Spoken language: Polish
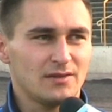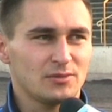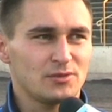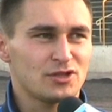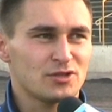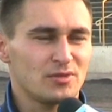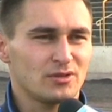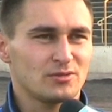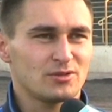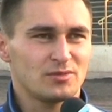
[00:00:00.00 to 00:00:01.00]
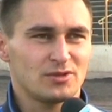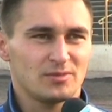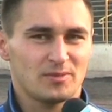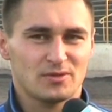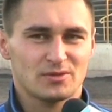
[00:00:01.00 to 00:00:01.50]
dawno myśleliśmy o tym, żeby
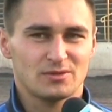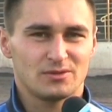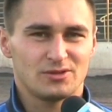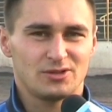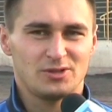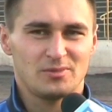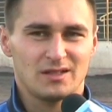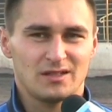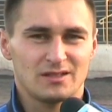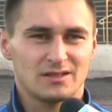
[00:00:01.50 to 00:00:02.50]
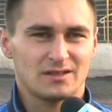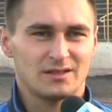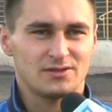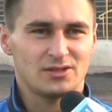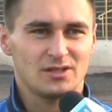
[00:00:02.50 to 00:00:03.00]
się po prostu zima dla nas jak
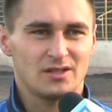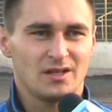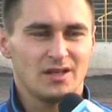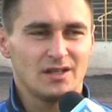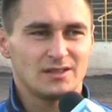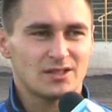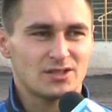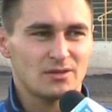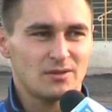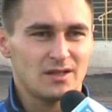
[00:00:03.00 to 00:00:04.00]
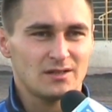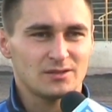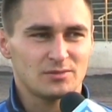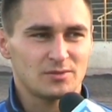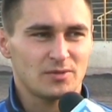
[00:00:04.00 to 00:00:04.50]
najwcześniej zaczęła,
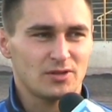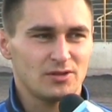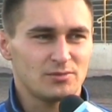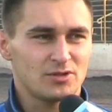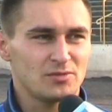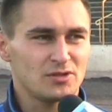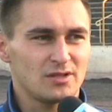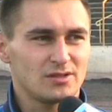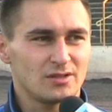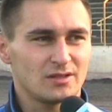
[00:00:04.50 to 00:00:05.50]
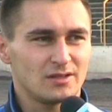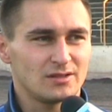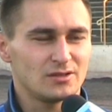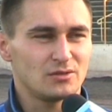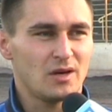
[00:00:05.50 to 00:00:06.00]
żeby spokojnie przemyśleć y,
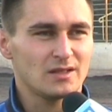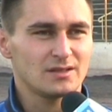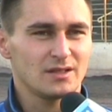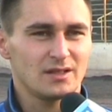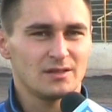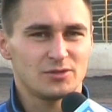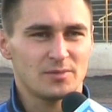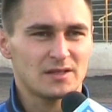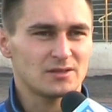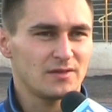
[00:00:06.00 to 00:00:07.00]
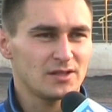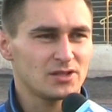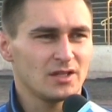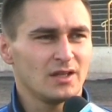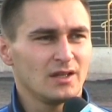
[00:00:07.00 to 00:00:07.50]
sytuację,
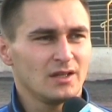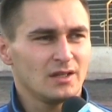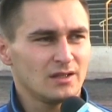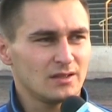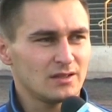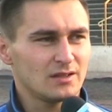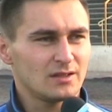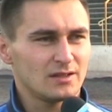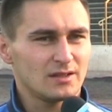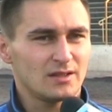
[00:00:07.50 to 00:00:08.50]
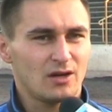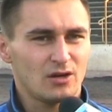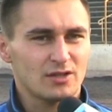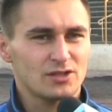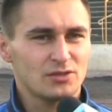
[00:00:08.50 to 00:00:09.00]
przepracować y,
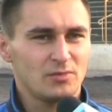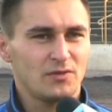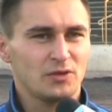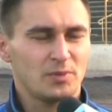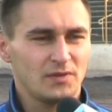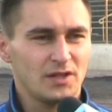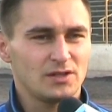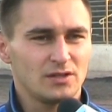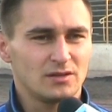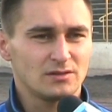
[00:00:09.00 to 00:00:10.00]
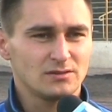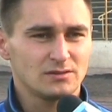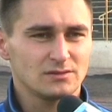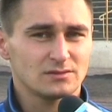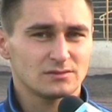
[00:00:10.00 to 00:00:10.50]
okres zimowy odpowiednio,
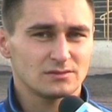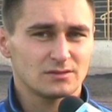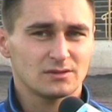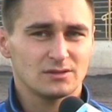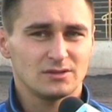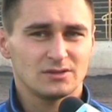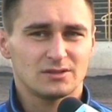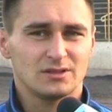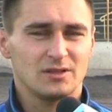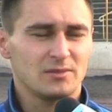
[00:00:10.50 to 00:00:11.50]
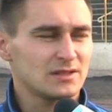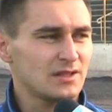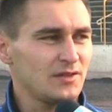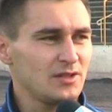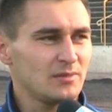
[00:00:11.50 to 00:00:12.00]
no i z innym
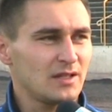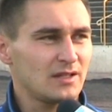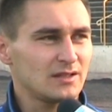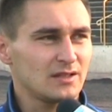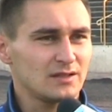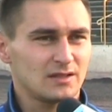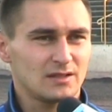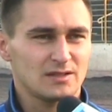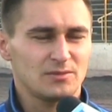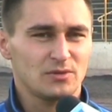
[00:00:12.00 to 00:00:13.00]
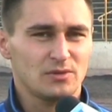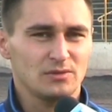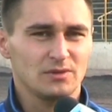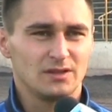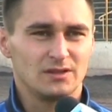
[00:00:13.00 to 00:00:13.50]
nastawieniem na, na, na, następną
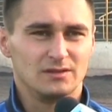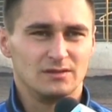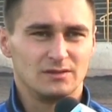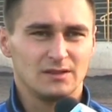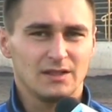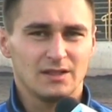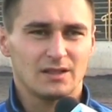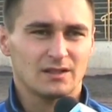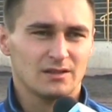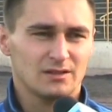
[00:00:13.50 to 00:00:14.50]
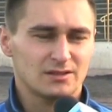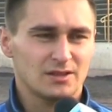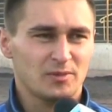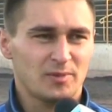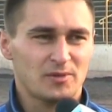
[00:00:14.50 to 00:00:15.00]
rundę. No. Dlatego
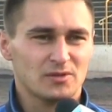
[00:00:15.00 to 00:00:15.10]
chcemy po